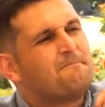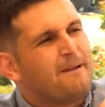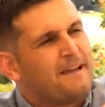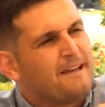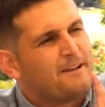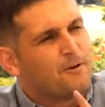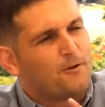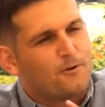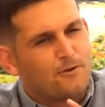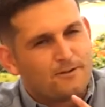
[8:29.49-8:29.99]

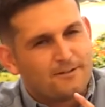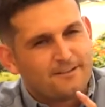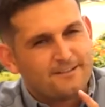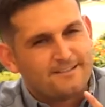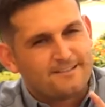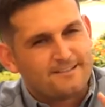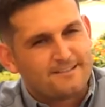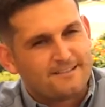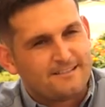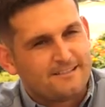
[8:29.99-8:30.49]
Pero
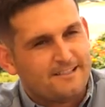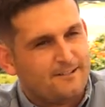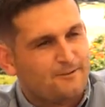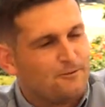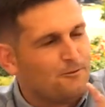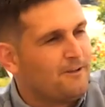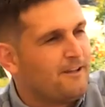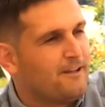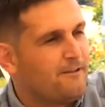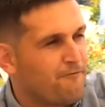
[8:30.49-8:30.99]
si
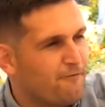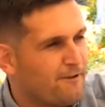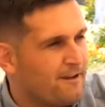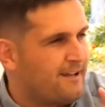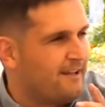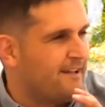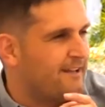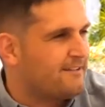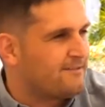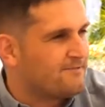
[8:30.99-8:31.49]
tú de
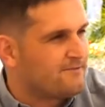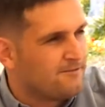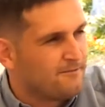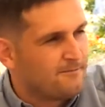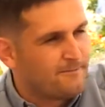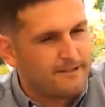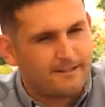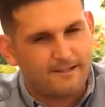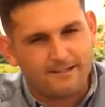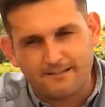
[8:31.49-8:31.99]
fuera es
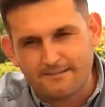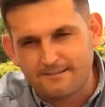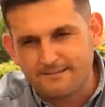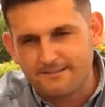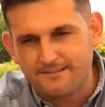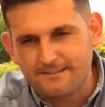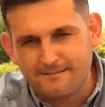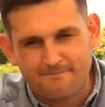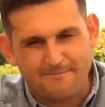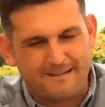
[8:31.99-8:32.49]
súper
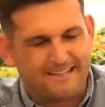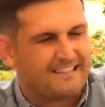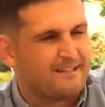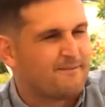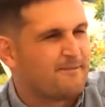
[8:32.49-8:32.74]
simpático,